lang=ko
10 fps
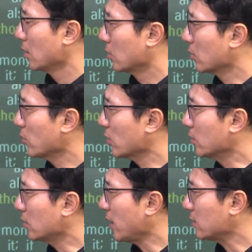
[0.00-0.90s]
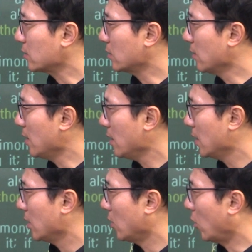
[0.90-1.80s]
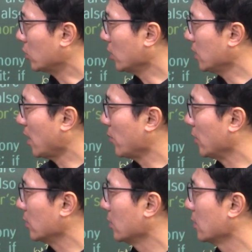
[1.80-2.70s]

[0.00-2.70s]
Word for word: 그러면 그 텍스트가 어떻게 되면?